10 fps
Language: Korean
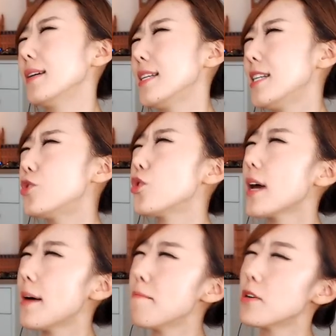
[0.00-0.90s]
2주에
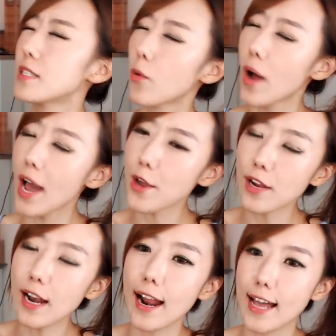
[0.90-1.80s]
한 번씩
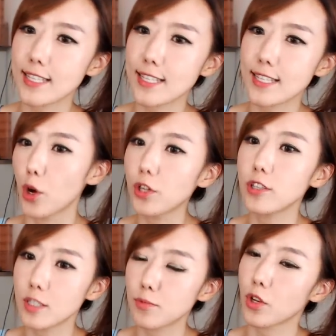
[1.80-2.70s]
화요일 날 아침
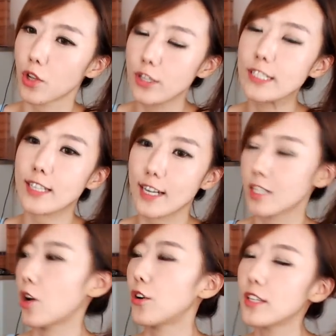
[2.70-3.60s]
8시부터
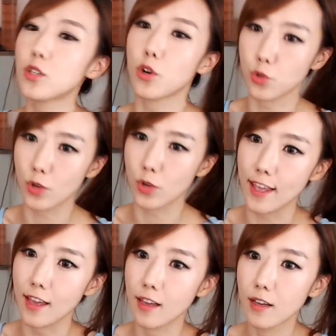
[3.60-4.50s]
10시까지 거리
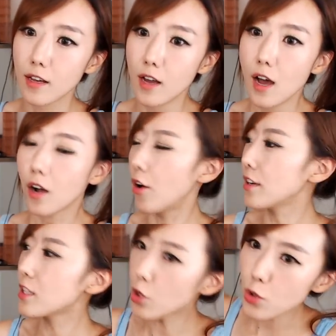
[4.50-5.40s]
청소한대.
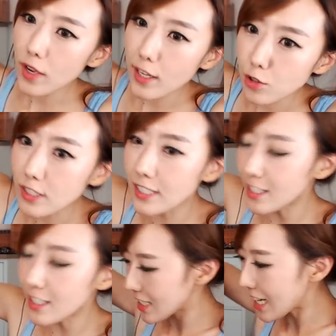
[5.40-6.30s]
거리 청소해가지고
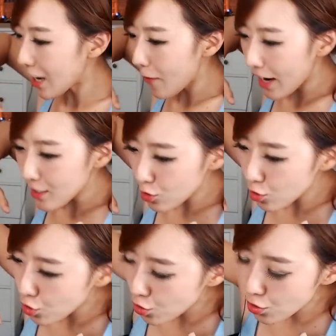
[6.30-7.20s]
그 차가 와가지고
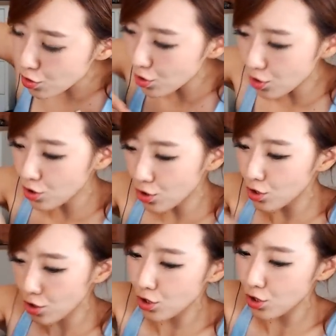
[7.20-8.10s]

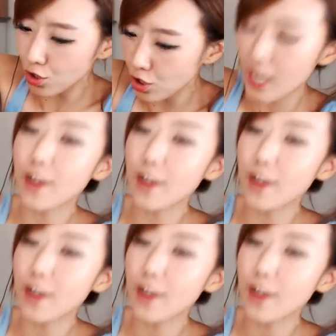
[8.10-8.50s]
슈익